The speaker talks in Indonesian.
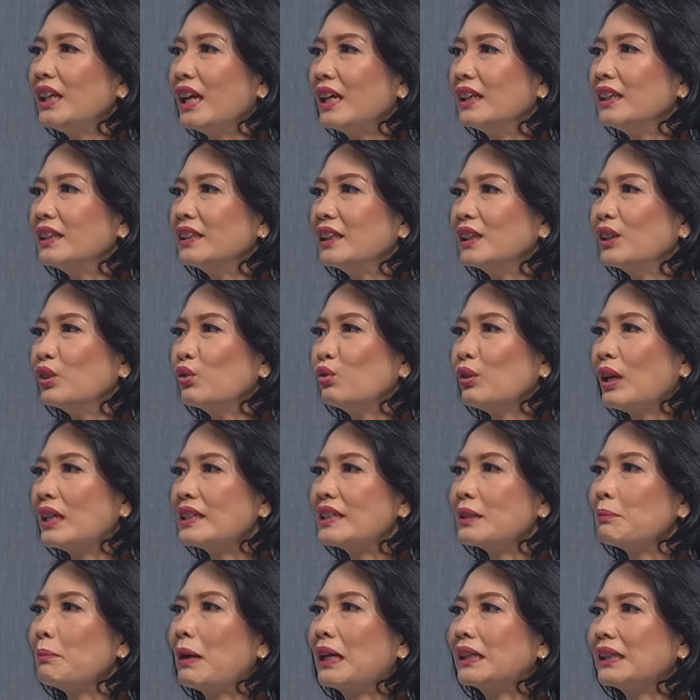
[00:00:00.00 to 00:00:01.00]
tidak ditentukan
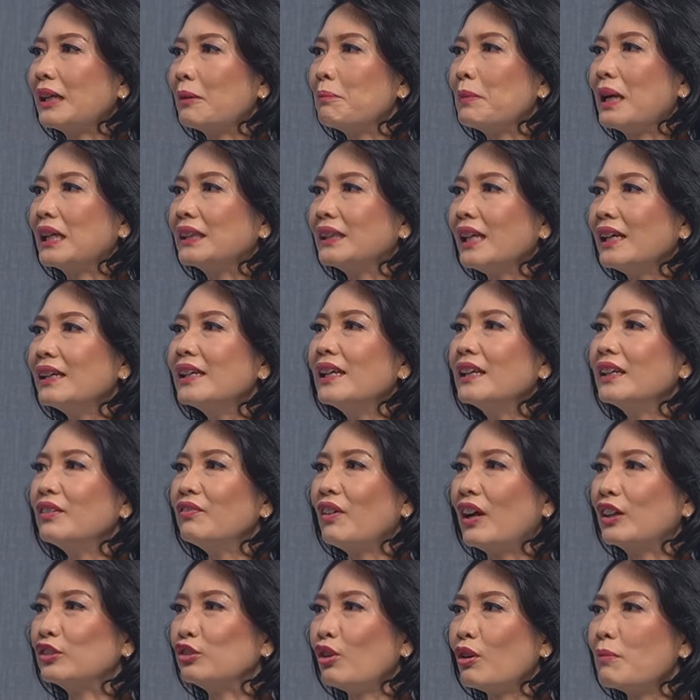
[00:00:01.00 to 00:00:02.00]
semata-mata dari
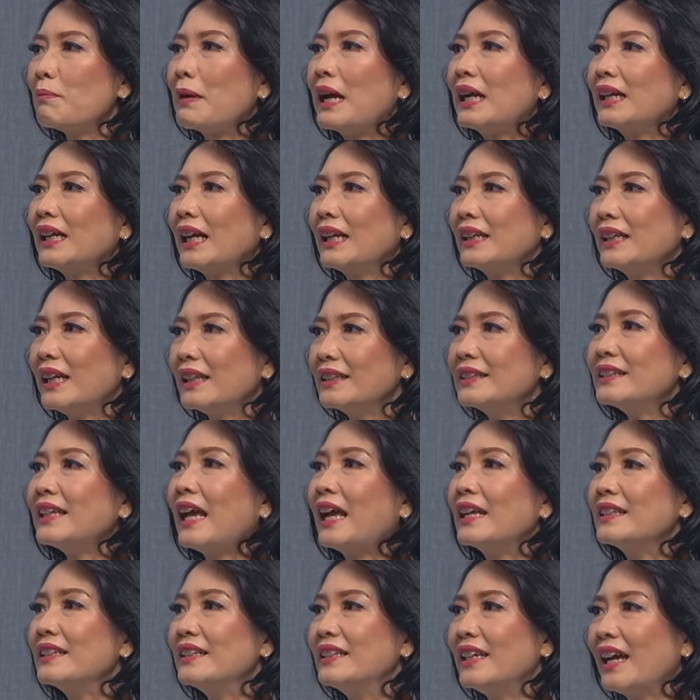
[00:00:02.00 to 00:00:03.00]
faktor makanan
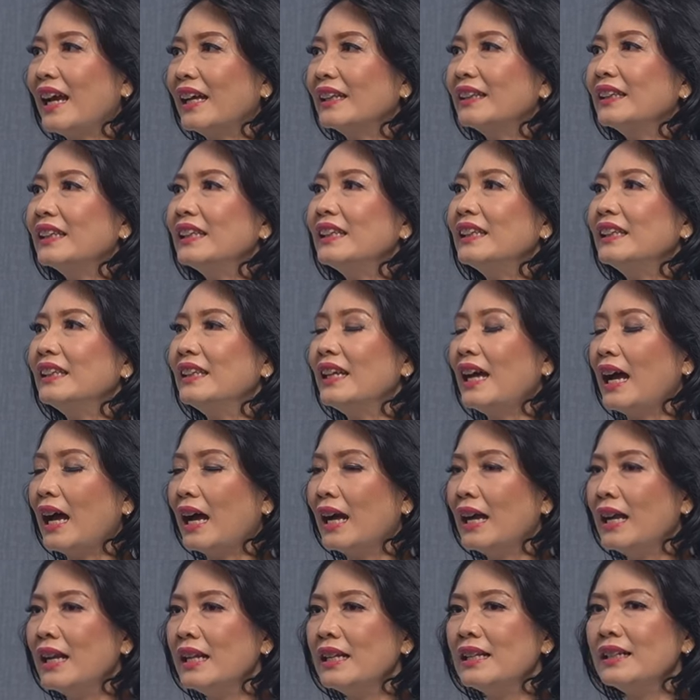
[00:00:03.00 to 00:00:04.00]
saja, tidak.